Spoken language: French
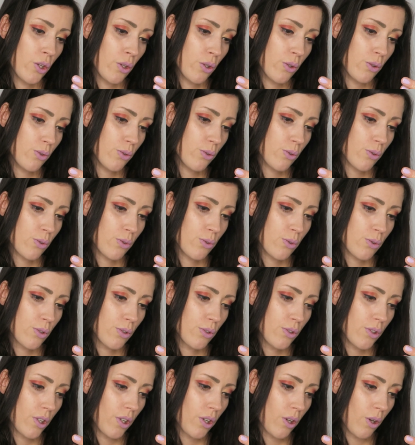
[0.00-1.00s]
Donc
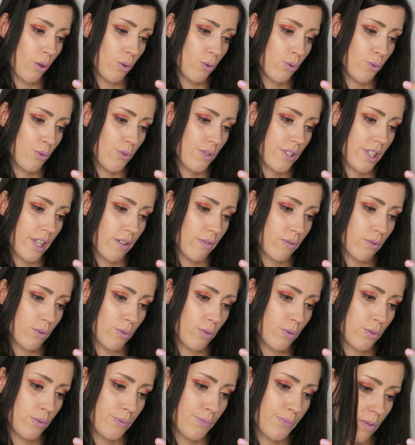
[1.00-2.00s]
dedans nous
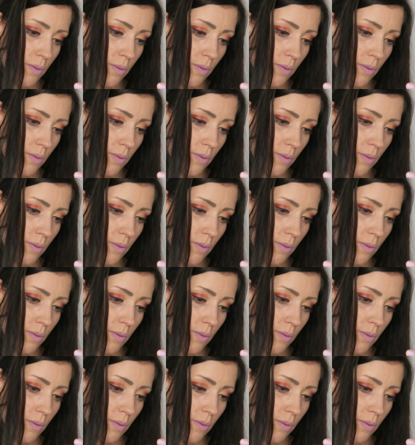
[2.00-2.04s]
avons